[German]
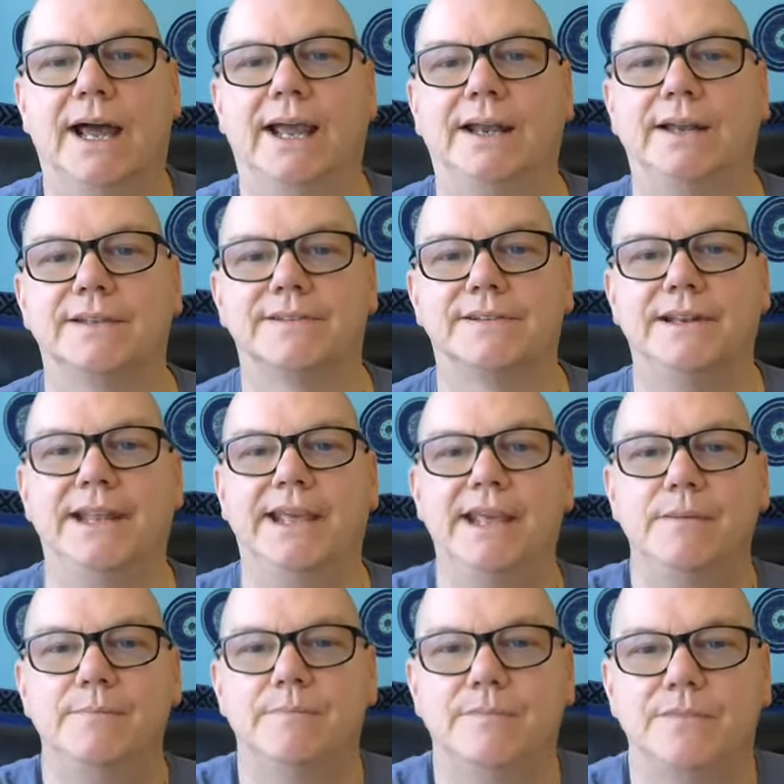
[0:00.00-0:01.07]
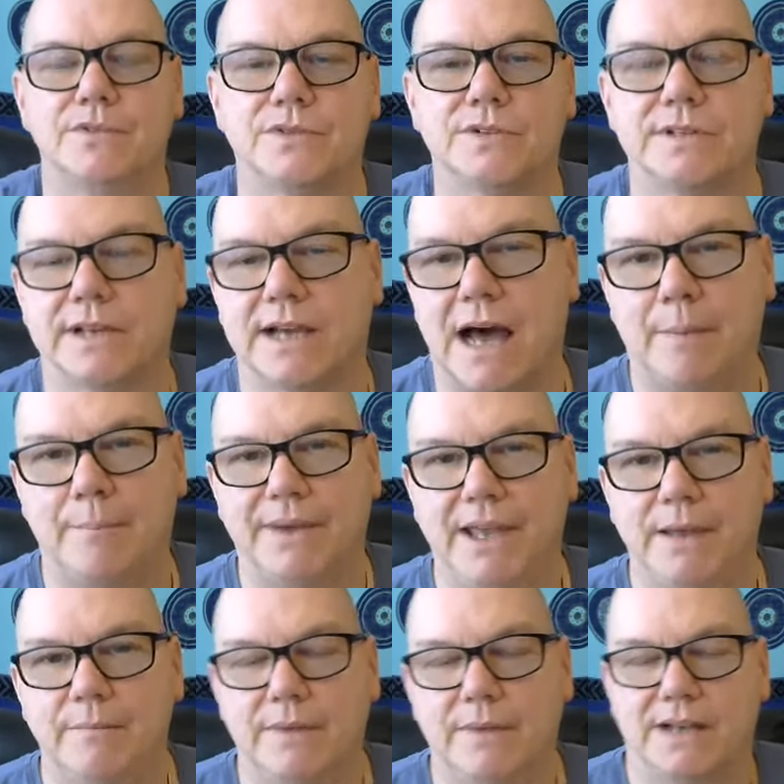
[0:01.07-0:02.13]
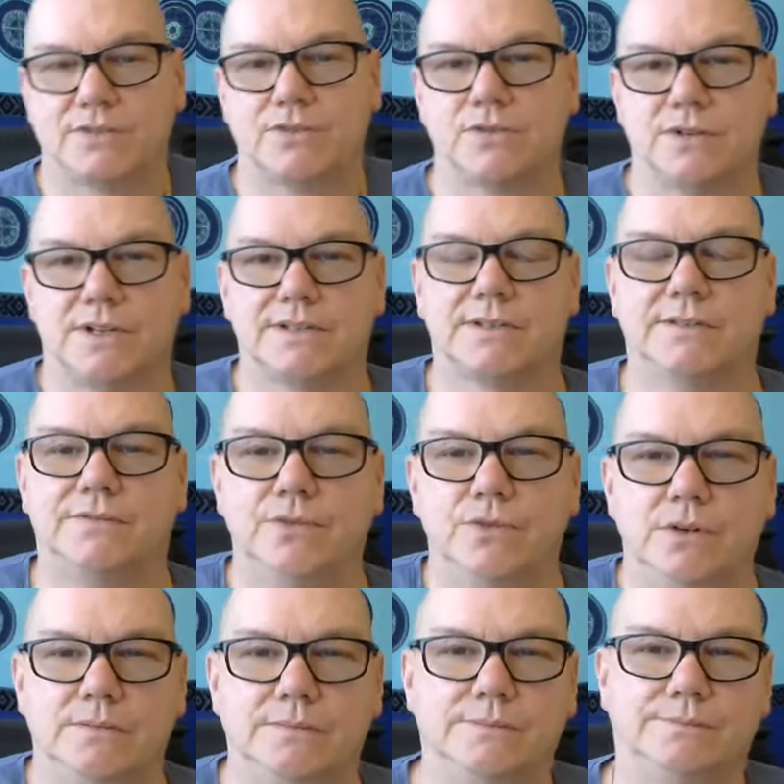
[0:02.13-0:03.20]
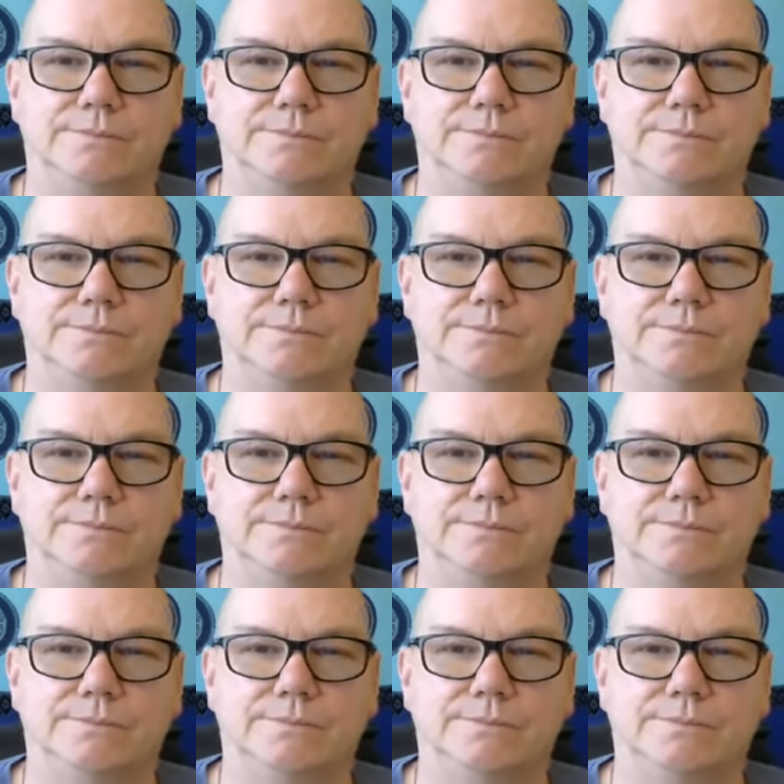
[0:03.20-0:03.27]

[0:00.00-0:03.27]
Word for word: eigenes Leben sozusagen abgeben? Hast du so das Gefühl?